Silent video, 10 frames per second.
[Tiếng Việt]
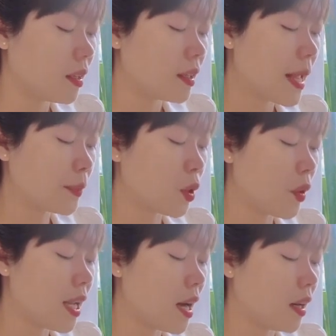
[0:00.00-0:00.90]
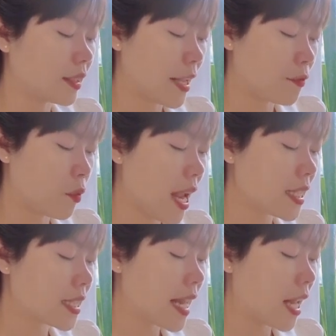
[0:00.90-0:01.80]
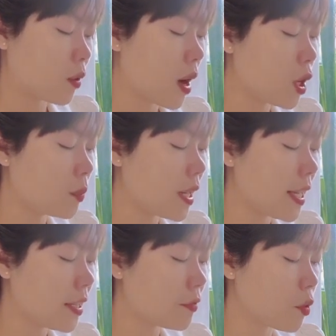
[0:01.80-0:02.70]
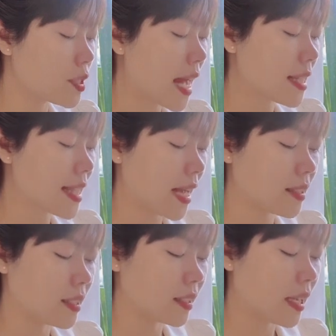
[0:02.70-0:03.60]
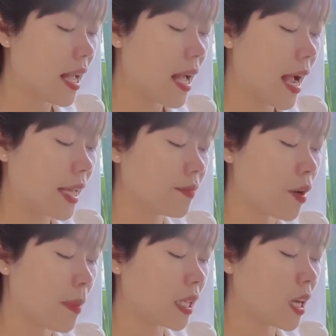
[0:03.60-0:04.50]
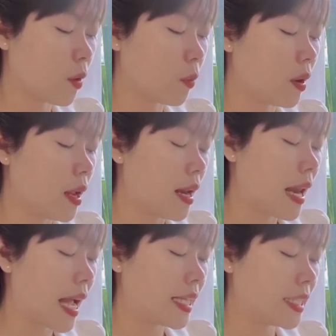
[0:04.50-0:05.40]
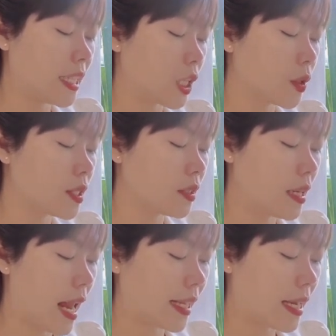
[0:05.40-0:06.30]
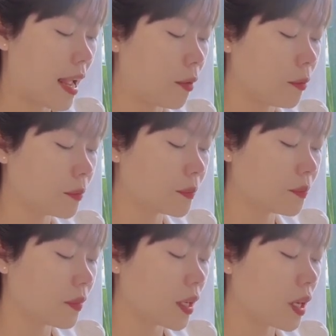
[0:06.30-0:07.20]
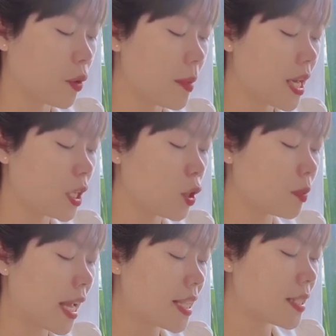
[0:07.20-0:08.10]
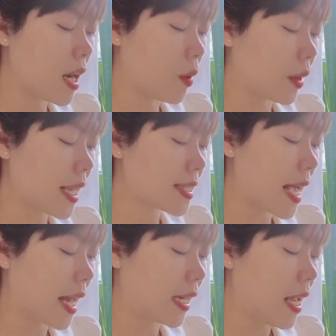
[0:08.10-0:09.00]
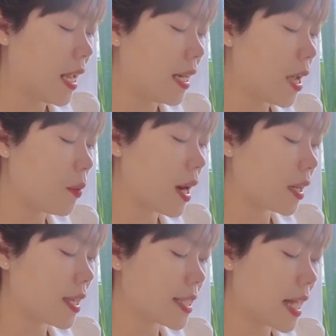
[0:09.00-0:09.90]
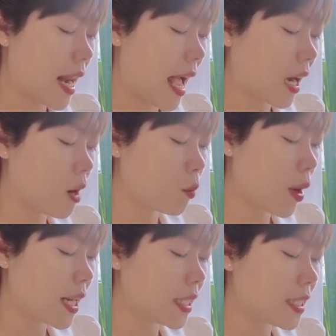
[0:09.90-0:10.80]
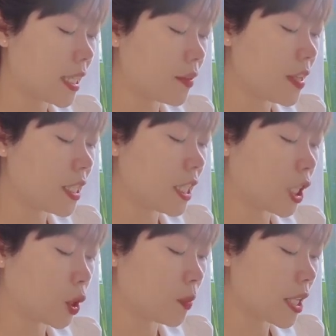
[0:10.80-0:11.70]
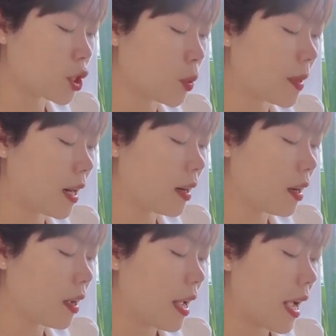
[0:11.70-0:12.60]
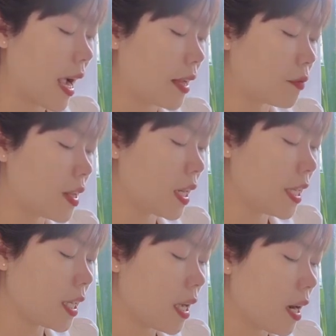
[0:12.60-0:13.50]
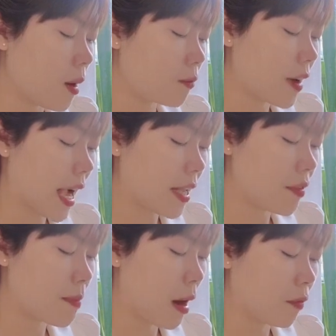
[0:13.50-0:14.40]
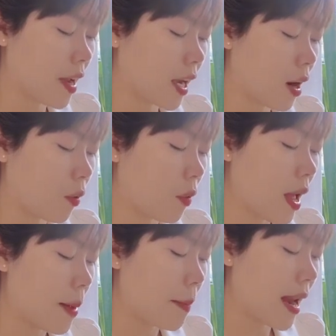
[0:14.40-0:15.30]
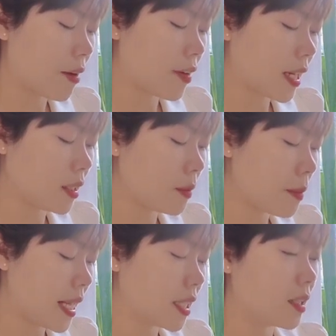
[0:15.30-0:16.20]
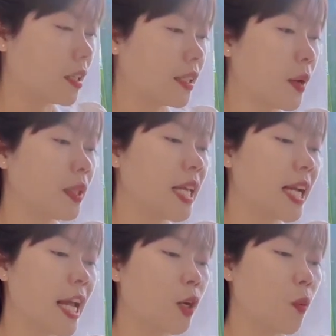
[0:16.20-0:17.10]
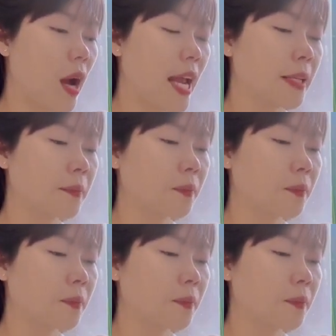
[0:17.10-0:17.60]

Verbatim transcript: Đêm tối ở thành phố S đèn hoa lung linh, phố xá sáng rực, ánh vào mắt cậu lại chỉ có sự lạnh lẽo. Cậu biết lúc nãy dưới lầu khách sạn, nếu là người xa lạ không quen, Trình Phi Chỉ cũng sẽ giúp đỡ. Hành vi ấy không phải vì bảo vệ cậu, mà là phản ứng bình thường theo tính cách của anh.